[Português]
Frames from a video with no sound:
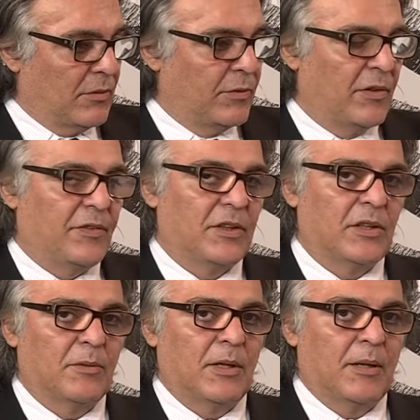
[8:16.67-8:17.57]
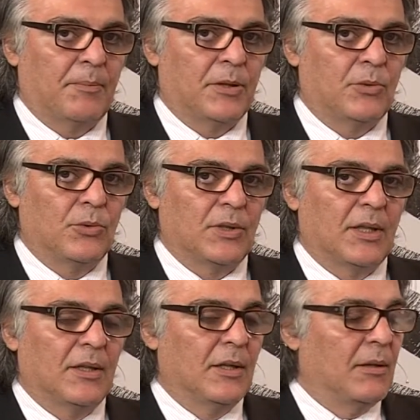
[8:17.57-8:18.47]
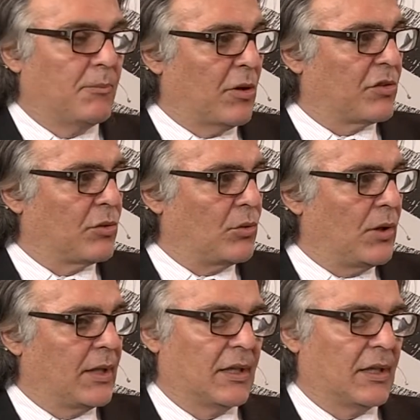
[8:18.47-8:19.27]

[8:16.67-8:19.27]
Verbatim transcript: foi feita a, pergunta, possa ocorrer.